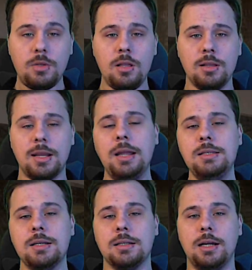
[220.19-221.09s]

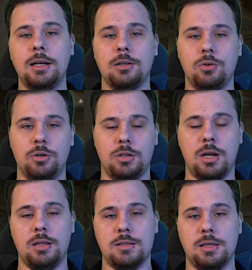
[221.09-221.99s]
трейдеры, да, которые
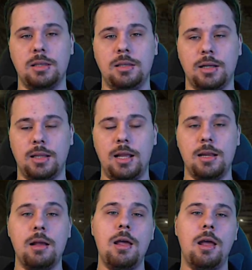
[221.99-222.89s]
трейдят скины и так
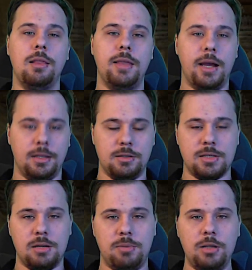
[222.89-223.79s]
далее, да, они
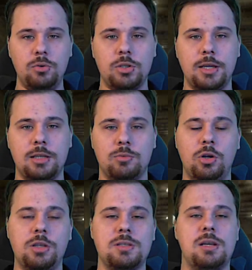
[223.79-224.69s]
зарабатывают на этом, но
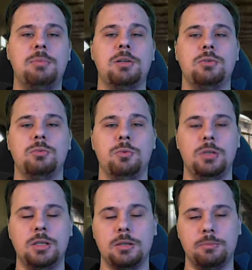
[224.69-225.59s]
они зарабатывают
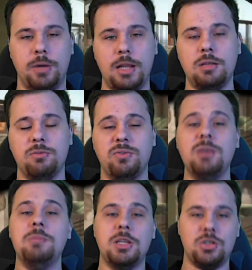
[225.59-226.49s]
и при этом вы
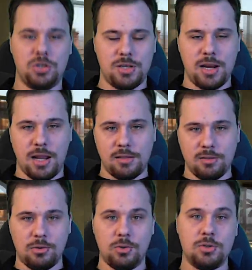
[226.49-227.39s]
меньше теряете.
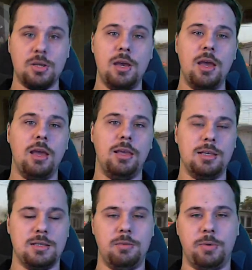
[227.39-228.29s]
То есть,
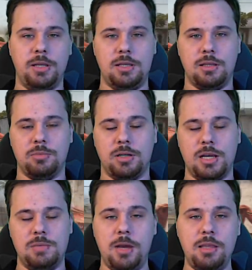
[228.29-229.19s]
если пойти там на
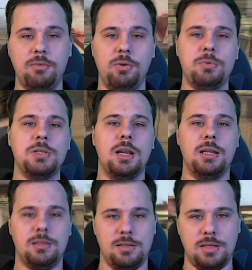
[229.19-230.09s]
кайсмане, вы
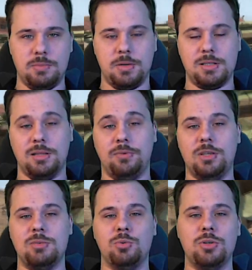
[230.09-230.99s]
потеряете 10%.
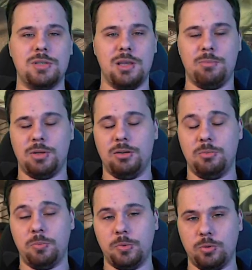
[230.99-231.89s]
Если будете сами продавать,
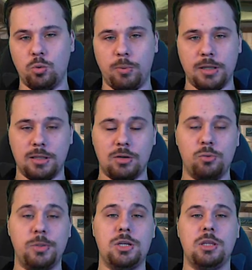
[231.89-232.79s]
покупать на такой
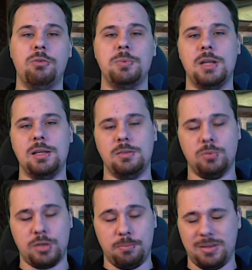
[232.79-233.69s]
площадке, вы потеряете
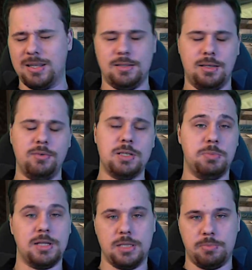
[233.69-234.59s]
пускай 15, не 20,
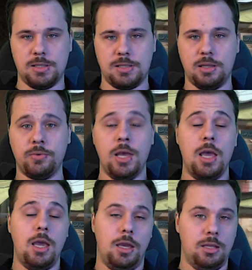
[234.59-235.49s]
15%.
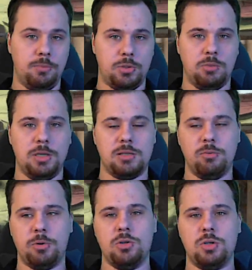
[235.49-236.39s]
И, допустим, если вы
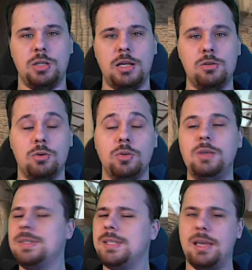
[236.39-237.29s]
придете к трейдеру, не
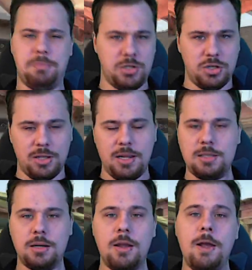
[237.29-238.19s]
все, опять же,
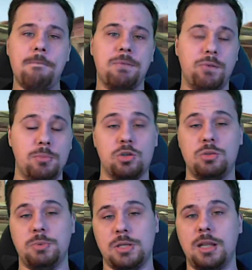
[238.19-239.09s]
трейдеры, вы
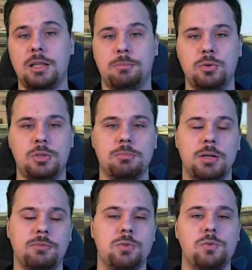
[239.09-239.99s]
можете потерять, допустим,
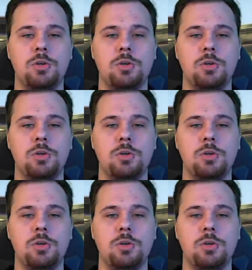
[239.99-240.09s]
там всего